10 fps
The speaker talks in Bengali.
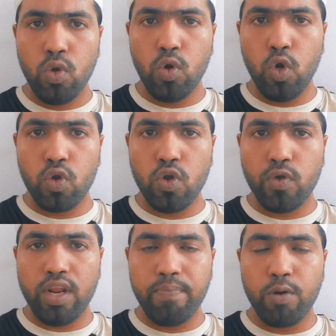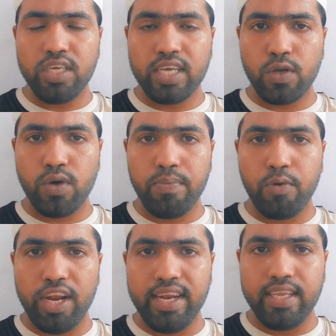উল্লেখ করে পরিষ্কার করে
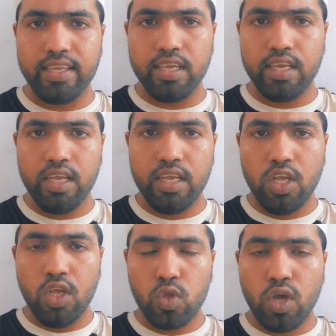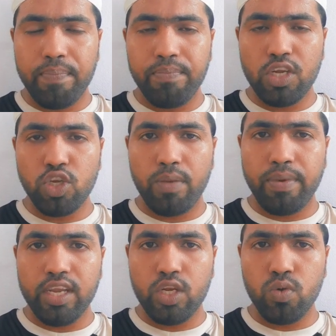বলেনি তো আপনারা
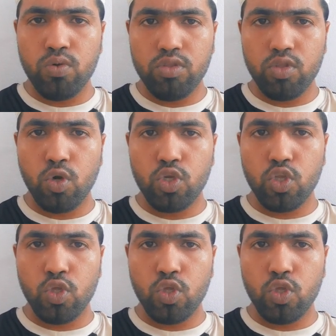সবাই একটু ধৈর্য